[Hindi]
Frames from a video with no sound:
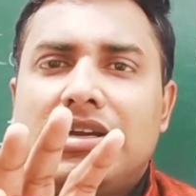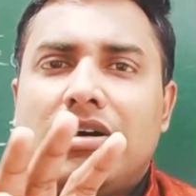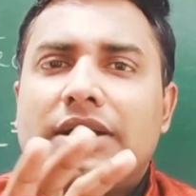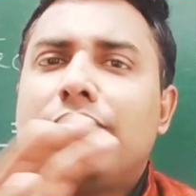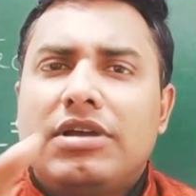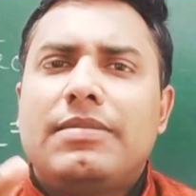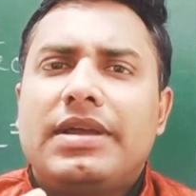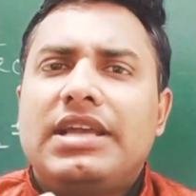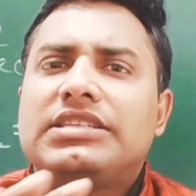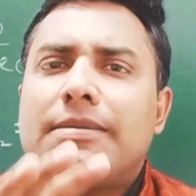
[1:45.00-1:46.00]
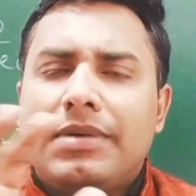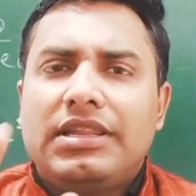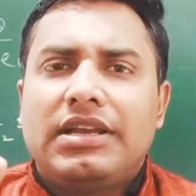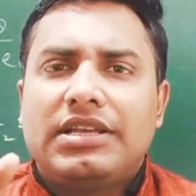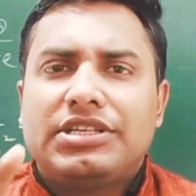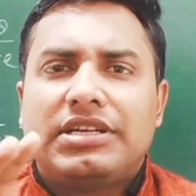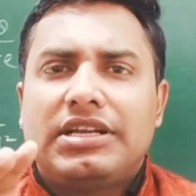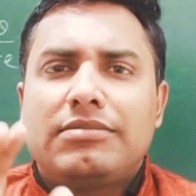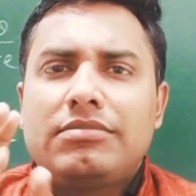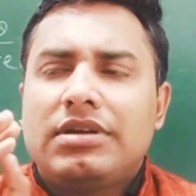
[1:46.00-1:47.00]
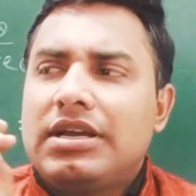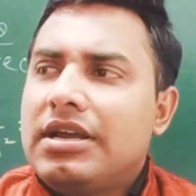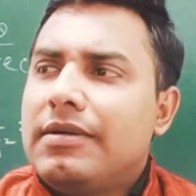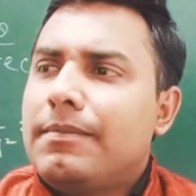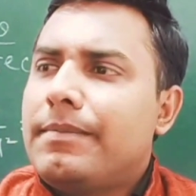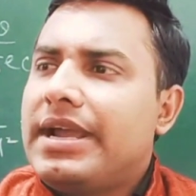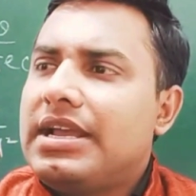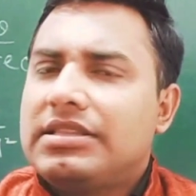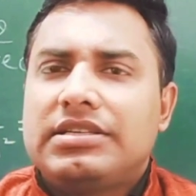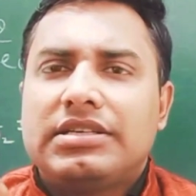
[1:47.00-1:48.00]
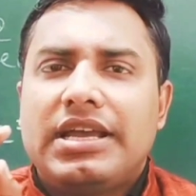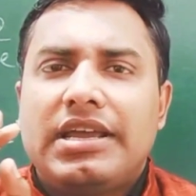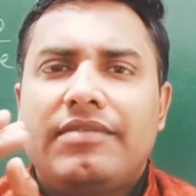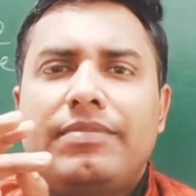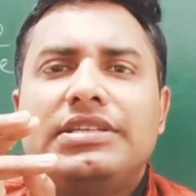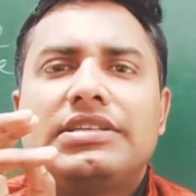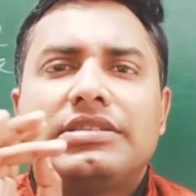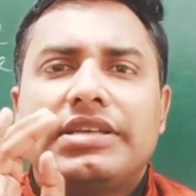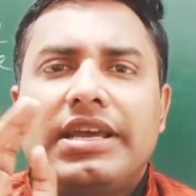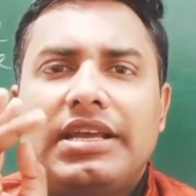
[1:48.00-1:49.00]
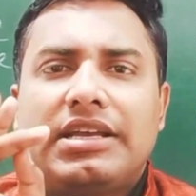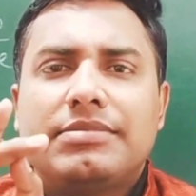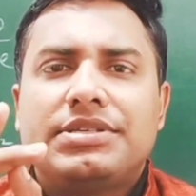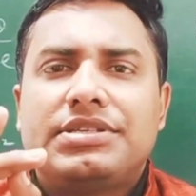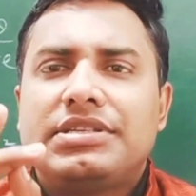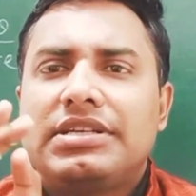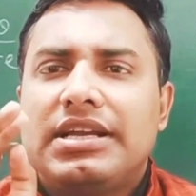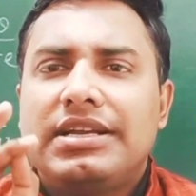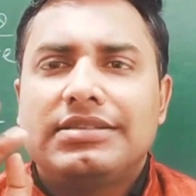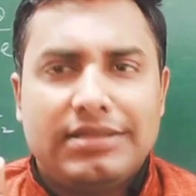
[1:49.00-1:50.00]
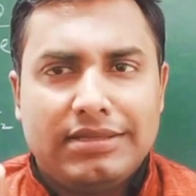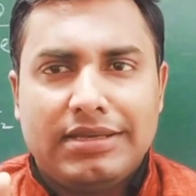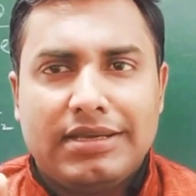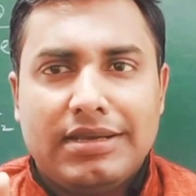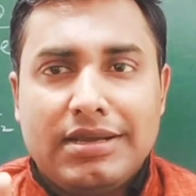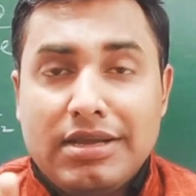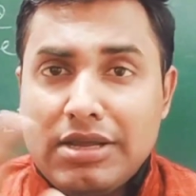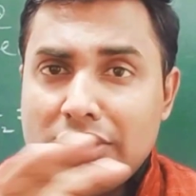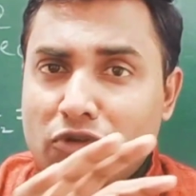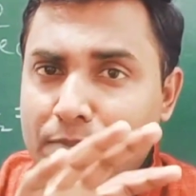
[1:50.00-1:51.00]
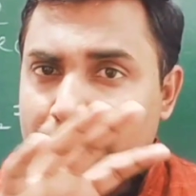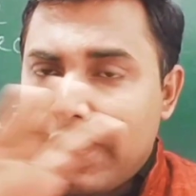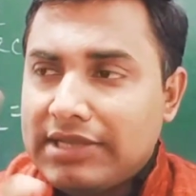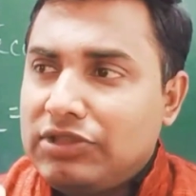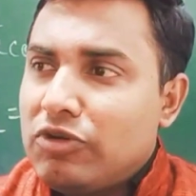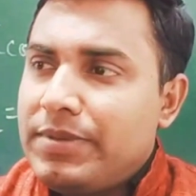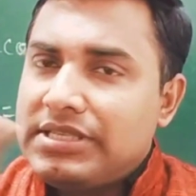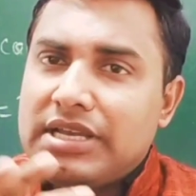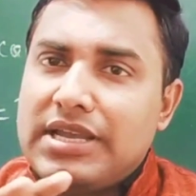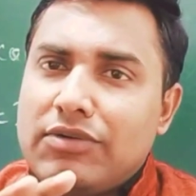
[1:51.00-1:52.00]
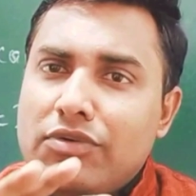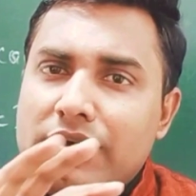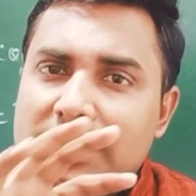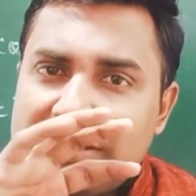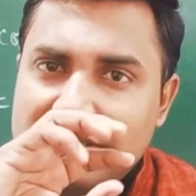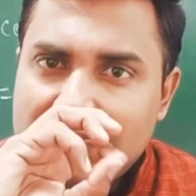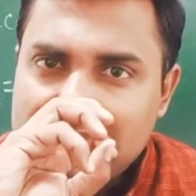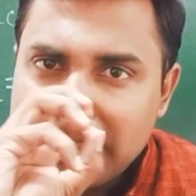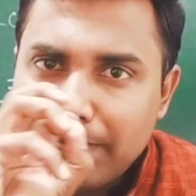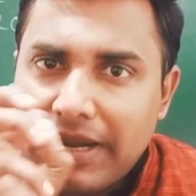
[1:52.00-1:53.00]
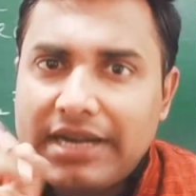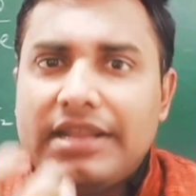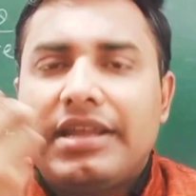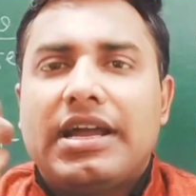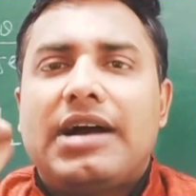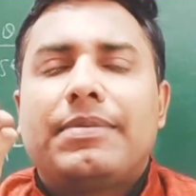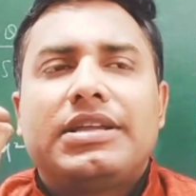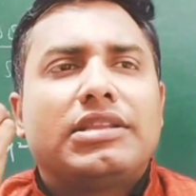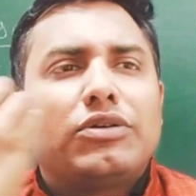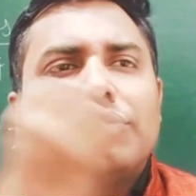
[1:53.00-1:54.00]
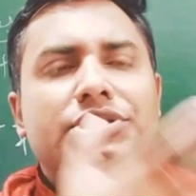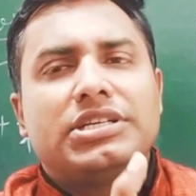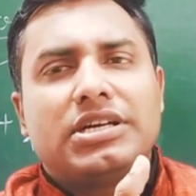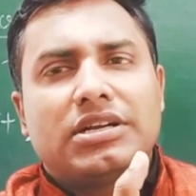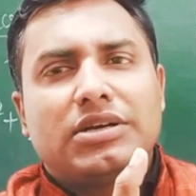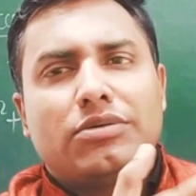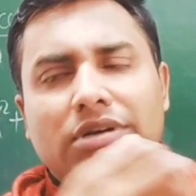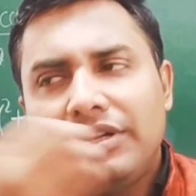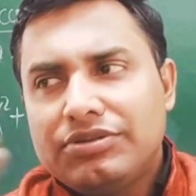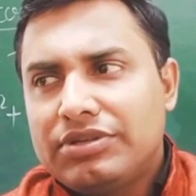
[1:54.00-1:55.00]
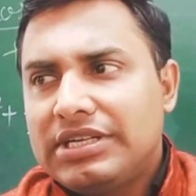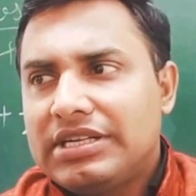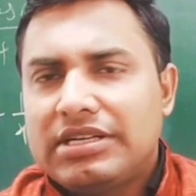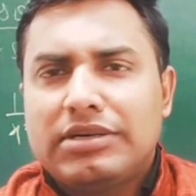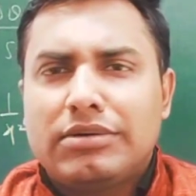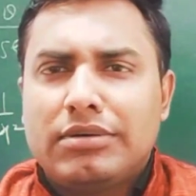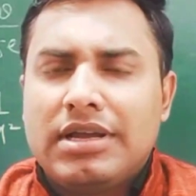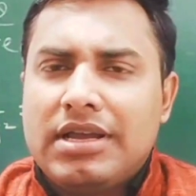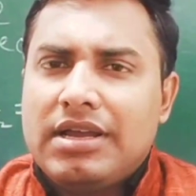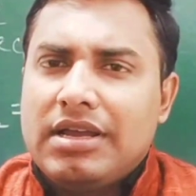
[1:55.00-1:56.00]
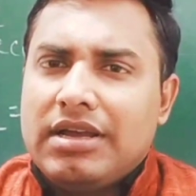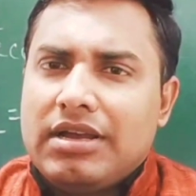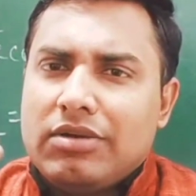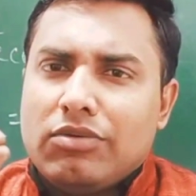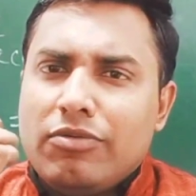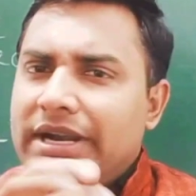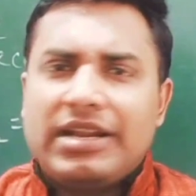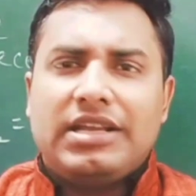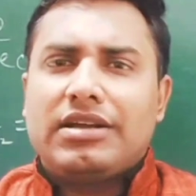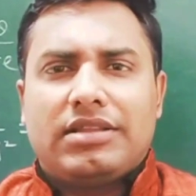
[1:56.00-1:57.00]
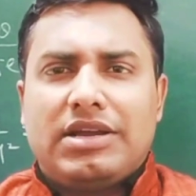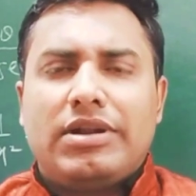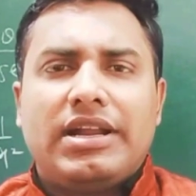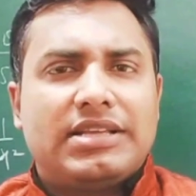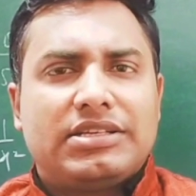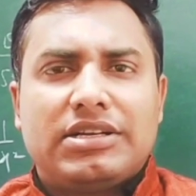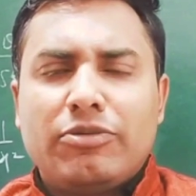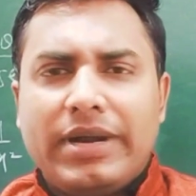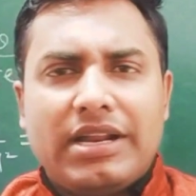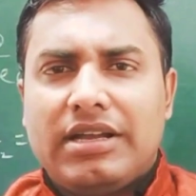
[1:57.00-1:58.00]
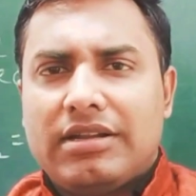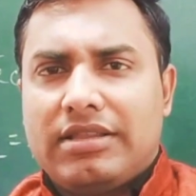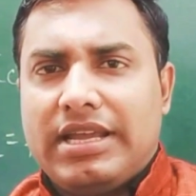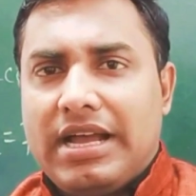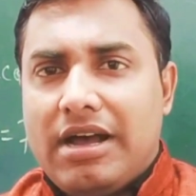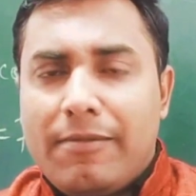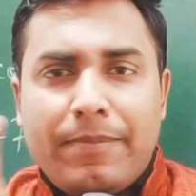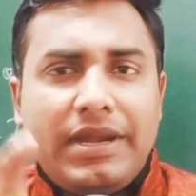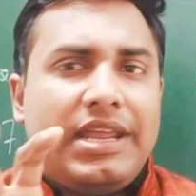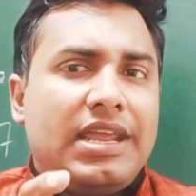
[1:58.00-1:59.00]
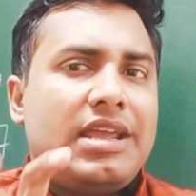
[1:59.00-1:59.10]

और आप ट्वेल्व में एग्जाम्पल लेके चल रहे हैं हम मैथ है फिजिक्स है केमिस्ट्री है इंग्लिश है हिंदी है तो पांचों विषय को इस तरह से बांटिए आप कितना कोचिंग कर रहे हो ट्यूशन कर रहे हो वो मैटर नहीं करता है ऑनलाइन क्लास कर रहे हो मैटर नहीं करता है अपने